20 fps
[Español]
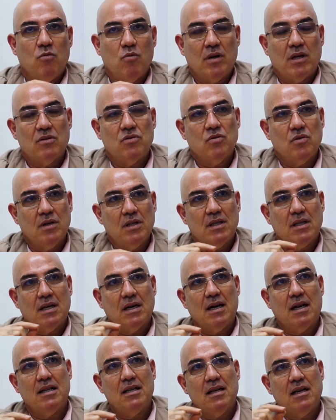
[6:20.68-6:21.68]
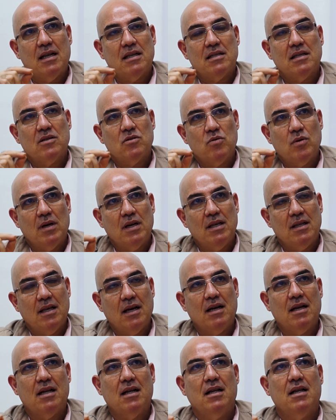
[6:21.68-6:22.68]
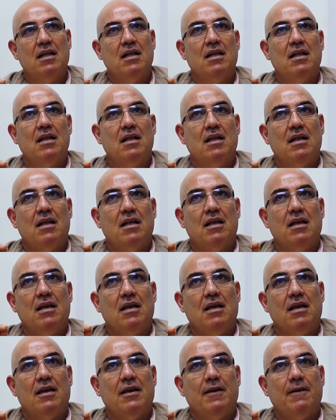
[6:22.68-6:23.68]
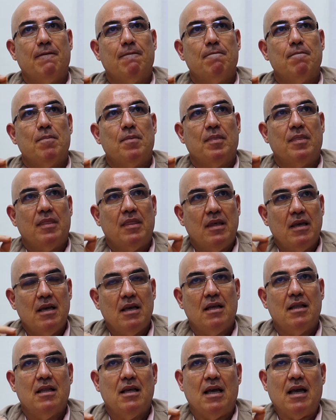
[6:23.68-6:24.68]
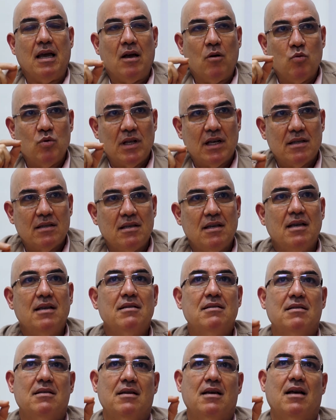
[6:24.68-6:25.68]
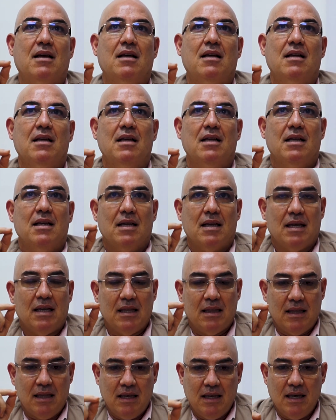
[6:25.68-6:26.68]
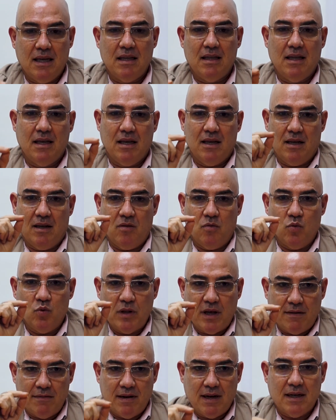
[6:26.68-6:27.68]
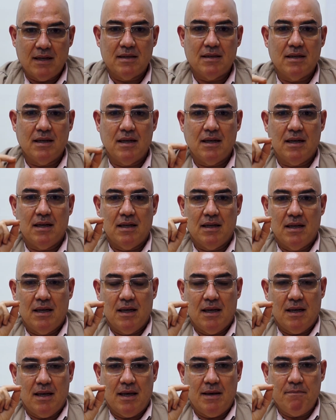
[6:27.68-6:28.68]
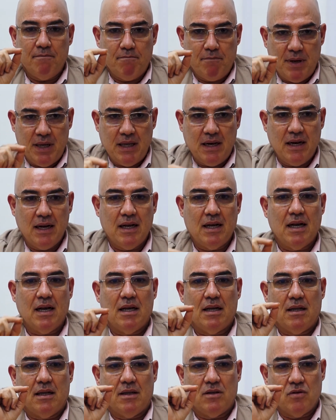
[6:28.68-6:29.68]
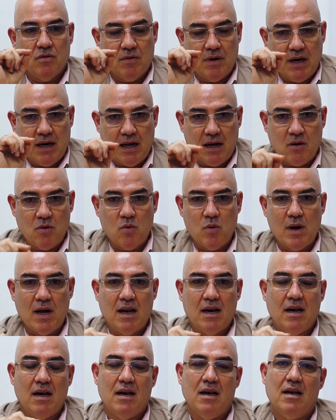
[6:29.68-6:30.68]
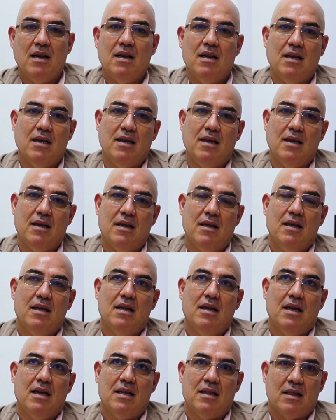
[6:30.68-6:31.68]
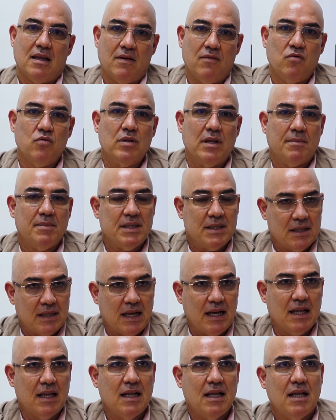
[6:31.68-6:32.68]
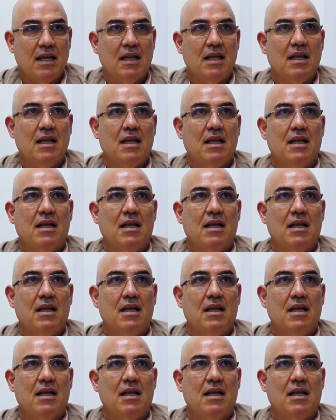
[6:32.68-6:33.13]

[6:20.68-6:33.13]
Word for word: educación integral de la sexualidad eh, tiene, es una ciencia que tiene una base empírica sobre la cual eh, está fundamentada